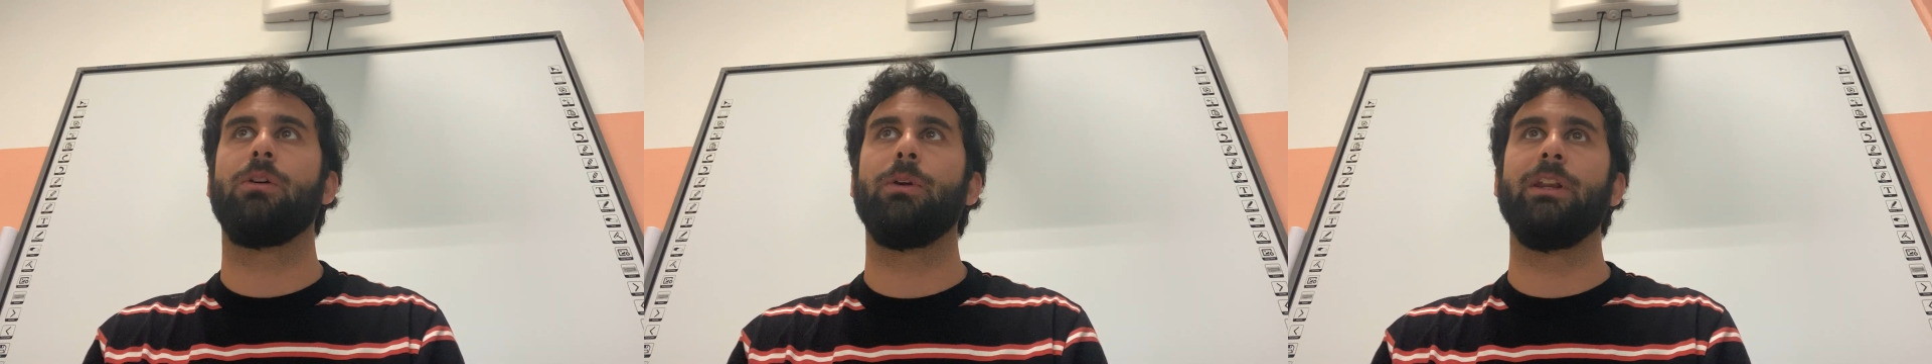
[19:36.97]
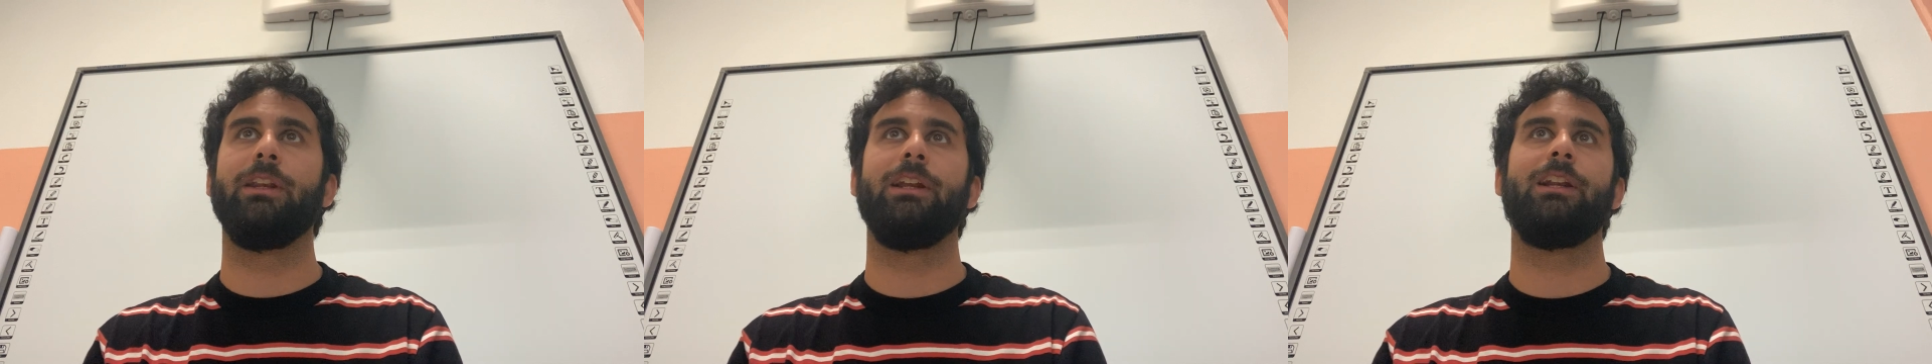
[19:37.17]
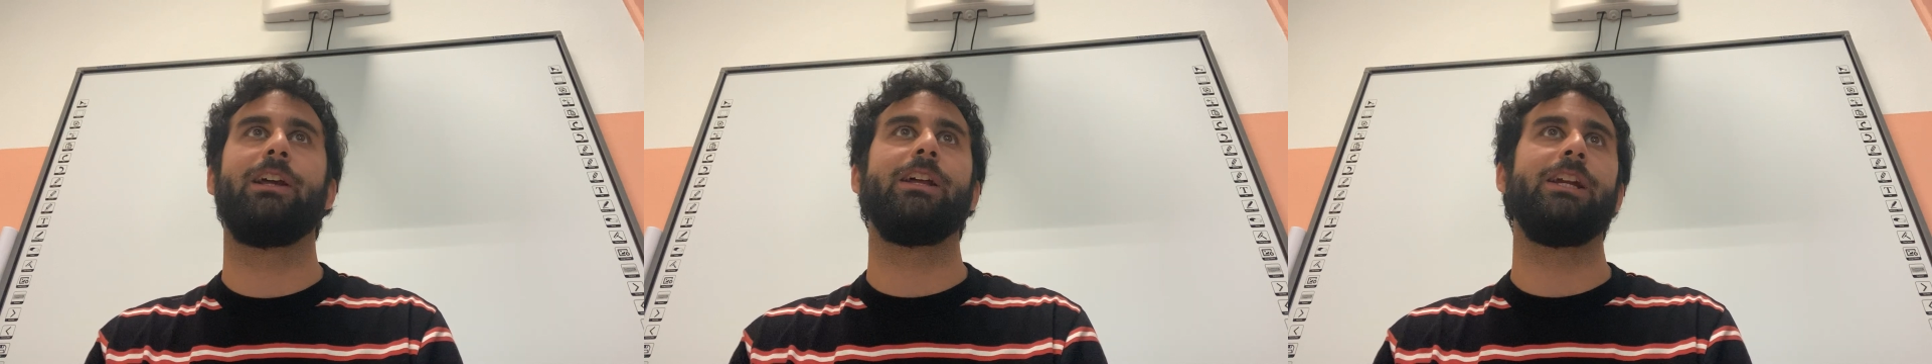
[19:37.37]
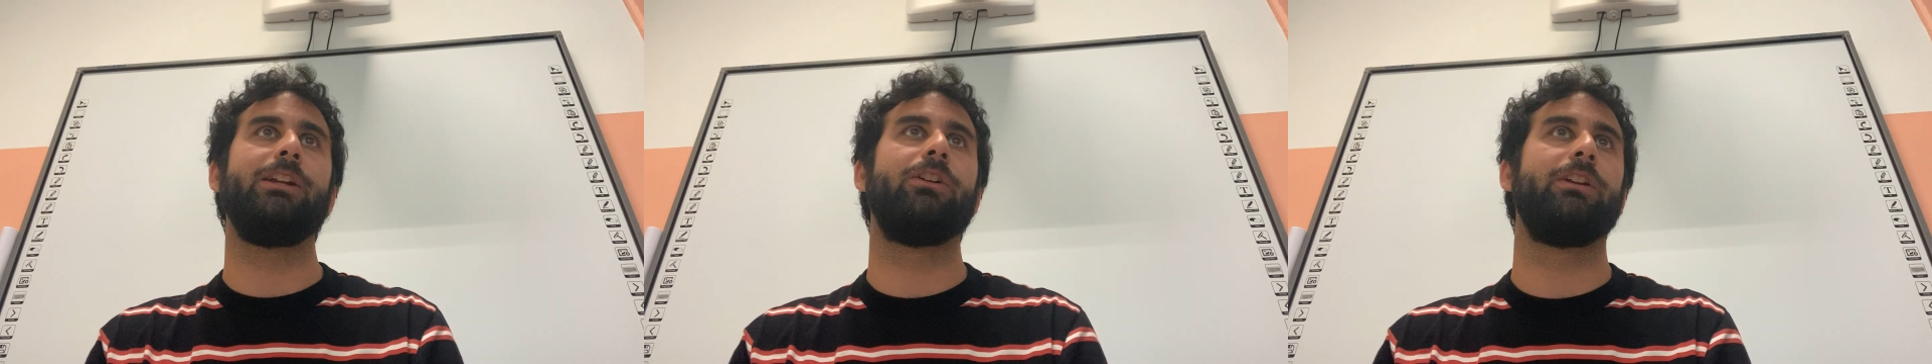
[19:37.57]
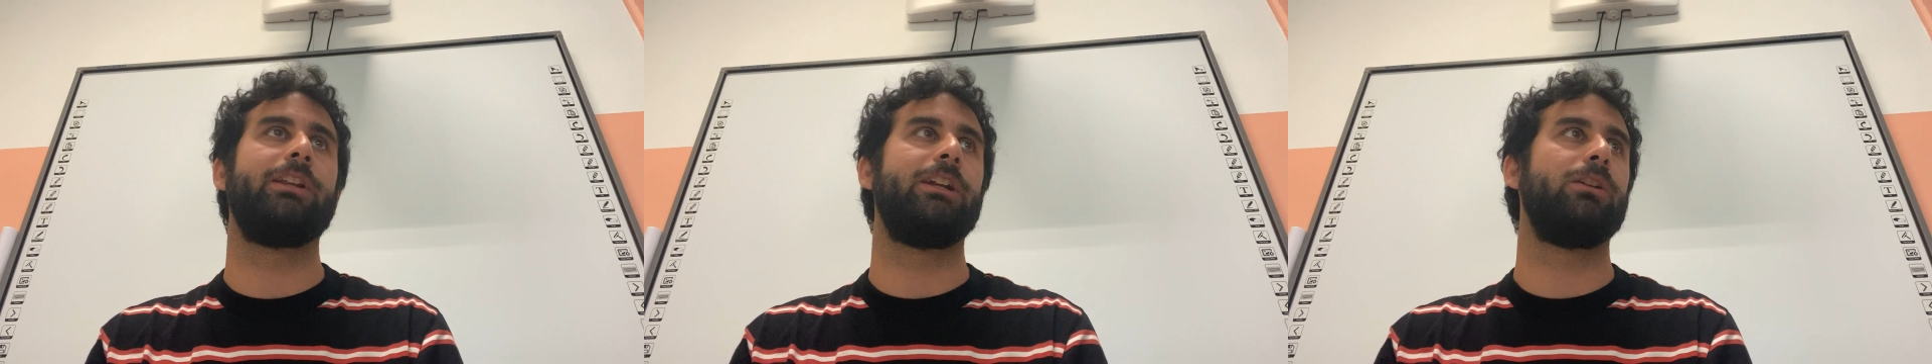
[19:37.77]
Quindi il
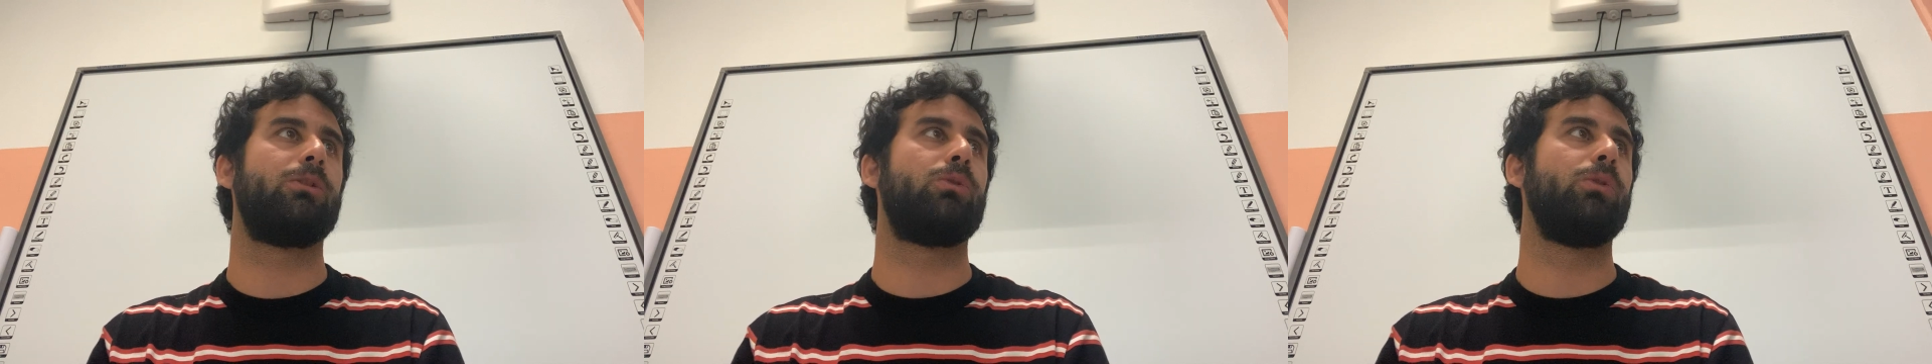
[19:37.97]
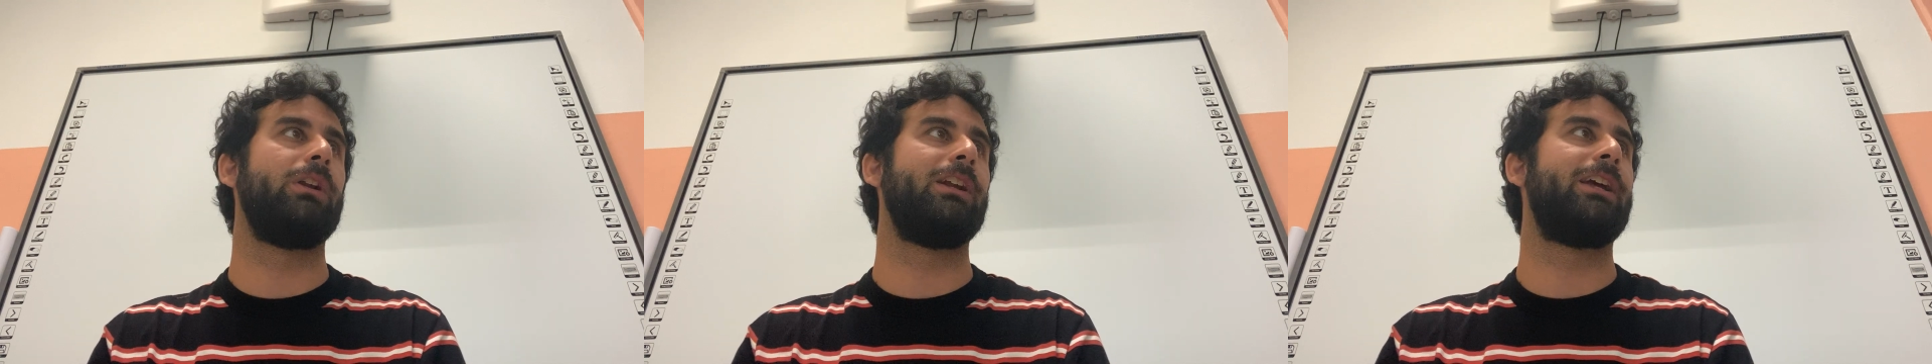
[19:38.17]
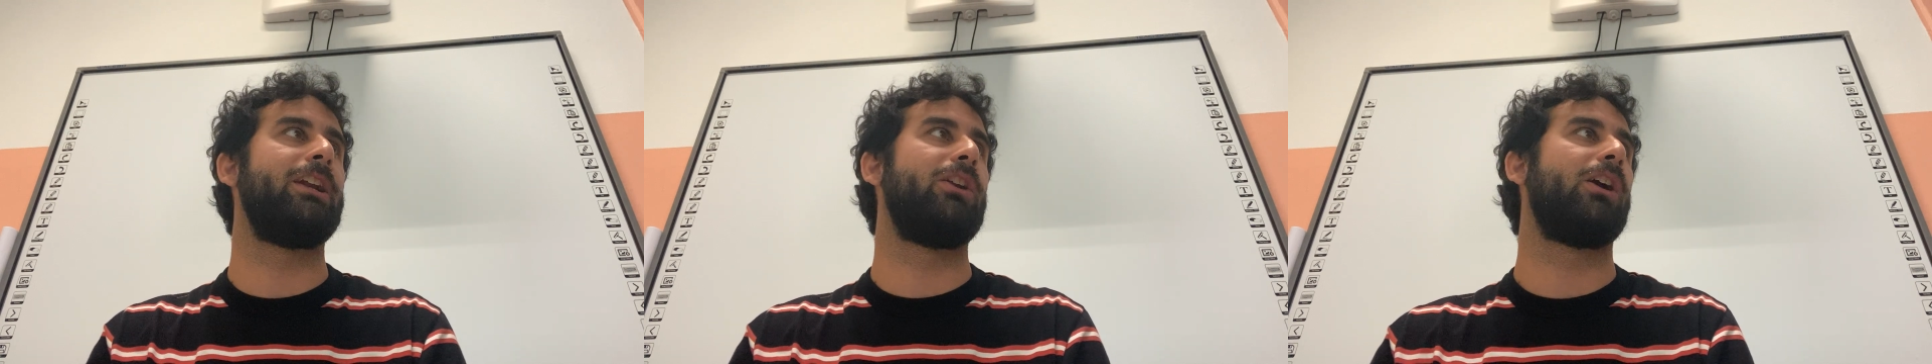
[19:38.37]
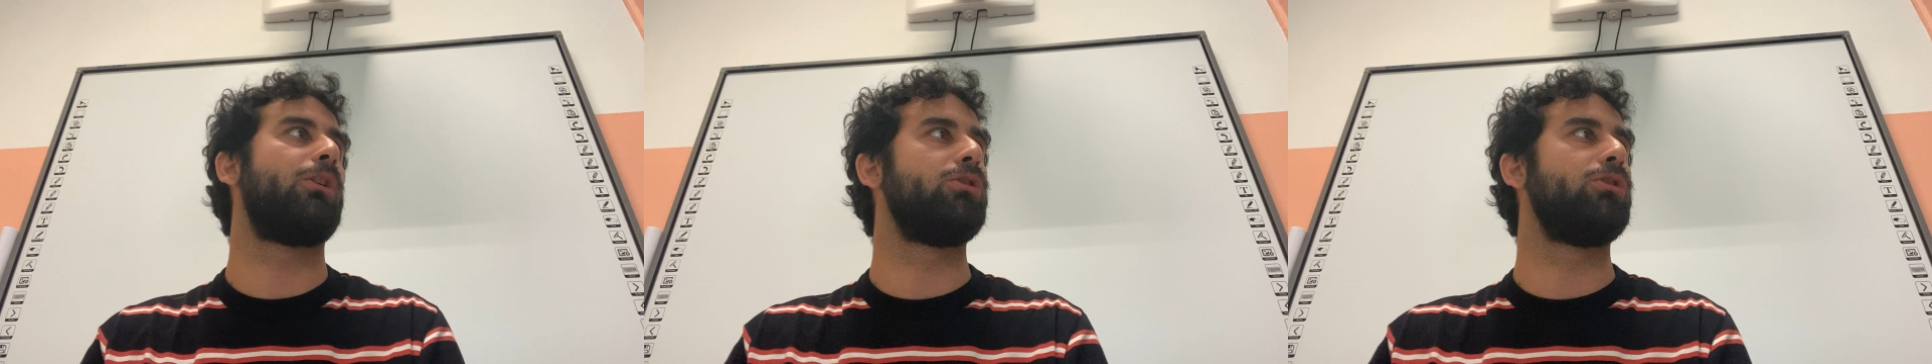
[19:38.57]
grido addirittura il grido è